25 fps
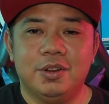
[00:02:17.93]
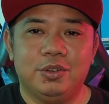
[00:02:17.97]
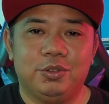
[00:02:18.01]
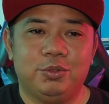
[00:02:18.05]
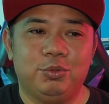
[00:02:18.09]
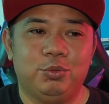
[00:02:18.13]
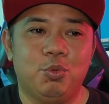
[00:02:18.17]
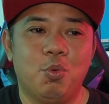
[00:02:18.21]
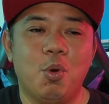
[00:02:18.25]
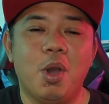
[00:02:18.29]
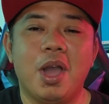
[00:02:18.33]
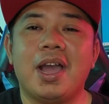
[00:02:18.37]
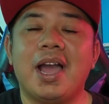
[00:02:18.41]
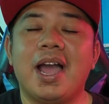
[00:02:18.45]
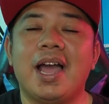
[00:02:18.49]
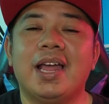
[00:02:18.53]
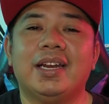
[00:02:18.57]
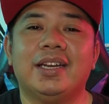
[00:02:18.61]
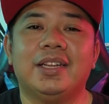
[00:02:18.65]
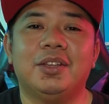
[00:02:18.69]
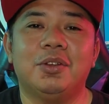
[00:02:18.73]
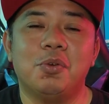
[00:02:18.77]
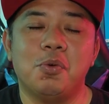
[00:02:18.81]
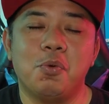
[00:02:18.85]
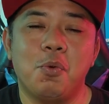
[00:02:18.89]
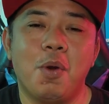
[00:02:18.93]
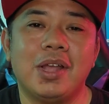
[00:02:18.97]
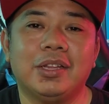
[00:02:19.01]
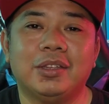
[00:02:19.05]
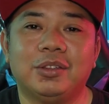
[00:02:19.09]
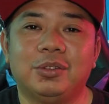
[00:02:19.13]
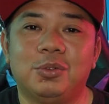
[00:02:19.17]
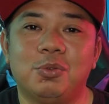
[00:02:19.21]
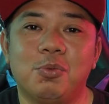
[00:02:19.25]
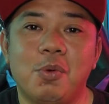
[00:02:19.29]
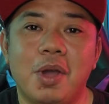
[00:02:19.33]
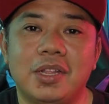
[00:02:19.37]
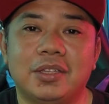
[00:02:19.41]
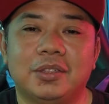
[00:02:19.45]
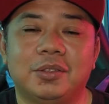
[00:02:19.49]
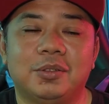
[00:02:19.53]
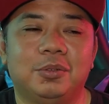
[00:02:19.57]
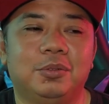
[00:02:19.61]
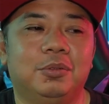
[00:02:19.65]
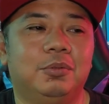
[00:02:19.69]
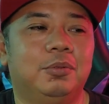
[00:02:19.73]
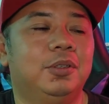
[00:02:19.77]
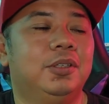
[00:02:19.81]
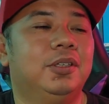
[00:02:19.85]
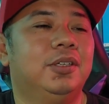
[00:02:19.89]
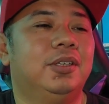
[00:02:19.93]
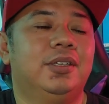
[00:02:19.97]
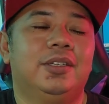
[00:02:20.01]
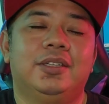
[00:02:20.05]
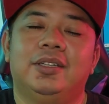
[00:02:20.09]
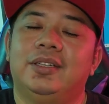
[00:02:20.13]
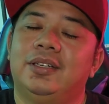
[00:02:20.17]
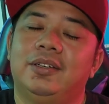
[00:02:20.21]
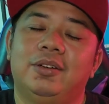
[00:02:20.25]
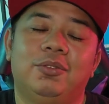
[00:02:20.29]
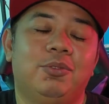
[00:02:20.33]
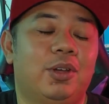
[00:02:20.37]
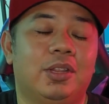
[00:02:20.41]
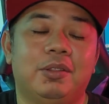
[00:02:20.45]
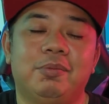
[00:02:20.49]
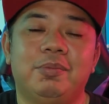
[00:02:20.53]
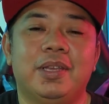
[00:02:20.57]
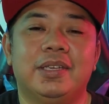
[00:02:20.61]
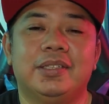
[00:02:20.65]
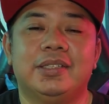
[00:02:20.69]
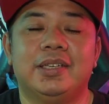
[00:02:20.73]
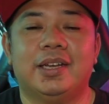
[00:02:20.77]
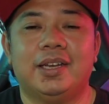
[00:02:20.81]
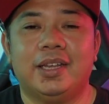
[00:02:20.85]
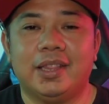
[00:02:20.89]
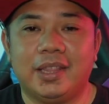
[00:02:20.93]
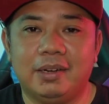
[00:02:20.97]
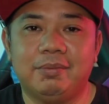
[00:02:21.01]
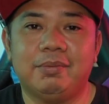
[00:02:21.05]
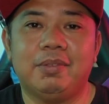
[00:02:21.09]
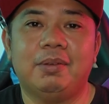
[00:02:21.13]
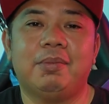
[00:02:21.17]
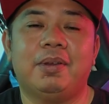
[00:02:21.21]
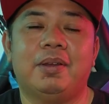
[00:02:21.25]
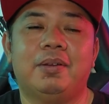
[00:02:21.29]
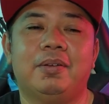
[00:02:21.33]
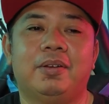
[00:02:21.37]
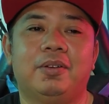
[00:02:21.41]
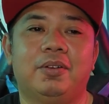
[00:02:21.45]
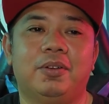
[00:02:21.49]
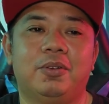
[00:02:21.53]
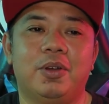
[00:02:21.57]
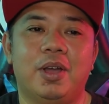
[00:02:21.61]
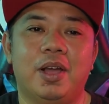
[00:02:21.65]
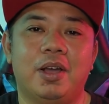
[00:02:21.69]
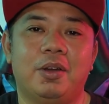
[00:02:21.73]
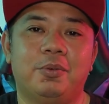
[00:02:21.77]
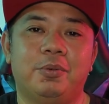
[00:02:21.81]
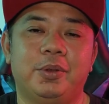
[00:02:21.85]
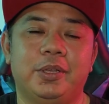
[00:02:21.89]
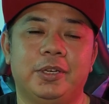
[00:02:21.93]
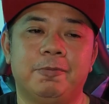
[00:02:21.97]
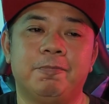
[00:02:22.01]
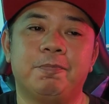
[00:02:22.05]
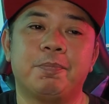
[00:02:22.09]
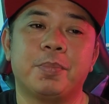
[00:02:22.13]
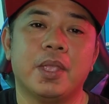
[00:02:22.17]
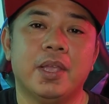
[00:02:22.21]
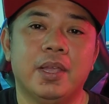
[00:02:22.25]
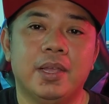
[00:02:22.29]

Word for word: dua kali one to one to wah luar biasa keren memang kalau akuin